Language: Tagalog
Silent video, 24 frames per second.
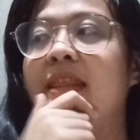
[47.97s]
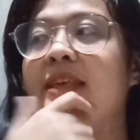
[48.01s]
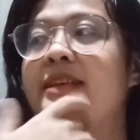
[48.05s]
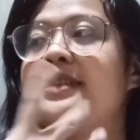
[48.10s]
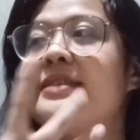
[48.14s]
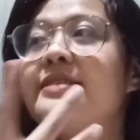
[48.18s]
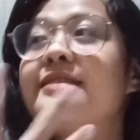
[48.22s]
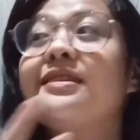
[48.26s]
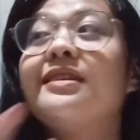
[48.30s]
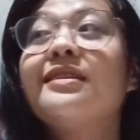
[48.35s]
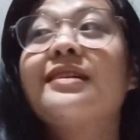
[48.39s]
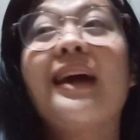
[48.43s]
this
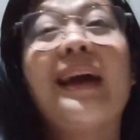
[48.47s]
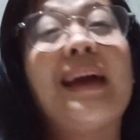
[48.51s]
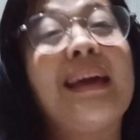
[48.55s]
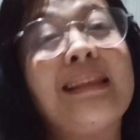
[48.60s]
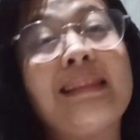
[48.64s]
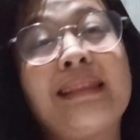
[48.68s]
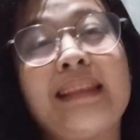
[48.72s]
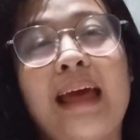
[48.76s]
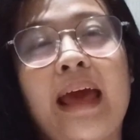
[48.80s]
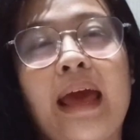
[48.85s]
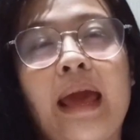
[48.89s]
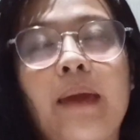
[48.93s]
is the
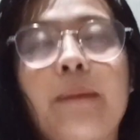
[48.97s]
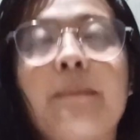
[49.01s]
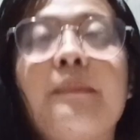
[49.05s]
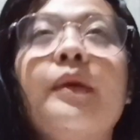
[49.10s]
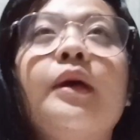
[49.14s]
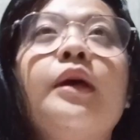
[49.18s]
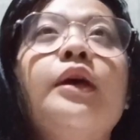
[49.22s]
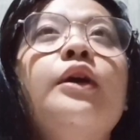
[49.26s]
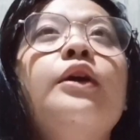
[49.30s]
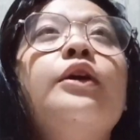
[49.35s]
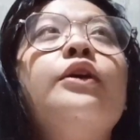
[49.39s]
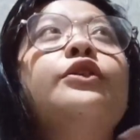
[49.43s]
right time
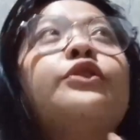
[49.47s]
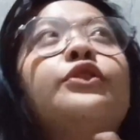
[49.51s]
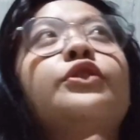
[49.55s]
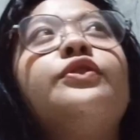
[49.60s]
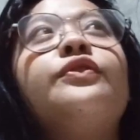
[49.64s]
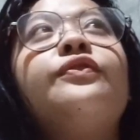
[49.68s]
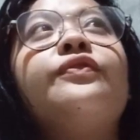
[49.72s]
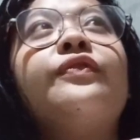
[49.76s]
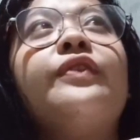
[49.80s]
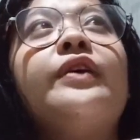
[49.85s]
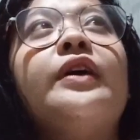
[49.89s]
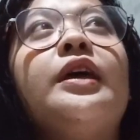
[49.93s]
to
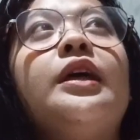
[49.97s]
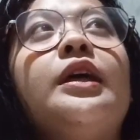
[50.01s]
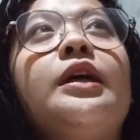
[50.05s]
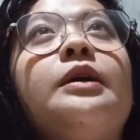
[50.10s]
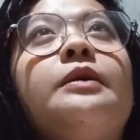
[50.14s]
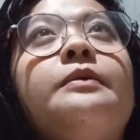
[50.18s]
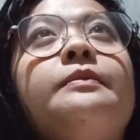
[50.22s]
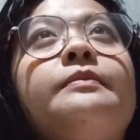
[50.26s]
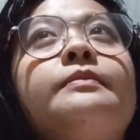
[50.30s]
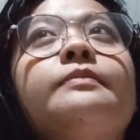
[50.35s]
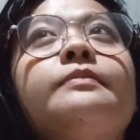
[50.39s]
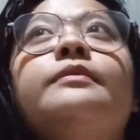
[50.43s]

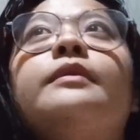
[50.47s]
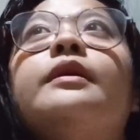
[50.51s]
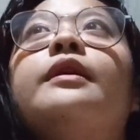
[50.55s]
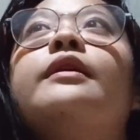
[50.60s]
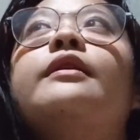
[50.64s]
film